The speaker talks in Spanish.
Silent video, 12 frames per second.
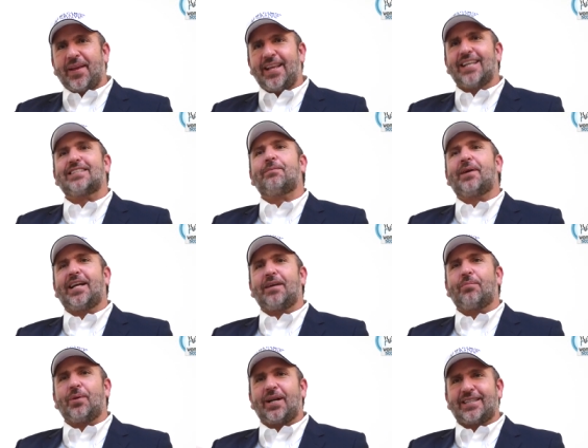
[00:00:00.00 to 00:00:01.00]
y de esa
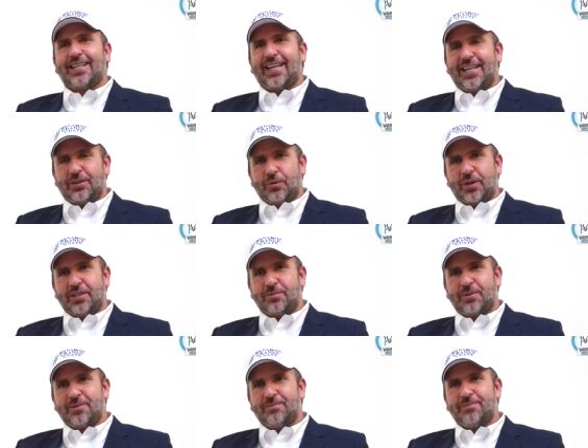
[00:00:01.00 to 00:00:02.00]
manera poder atraer el turismo.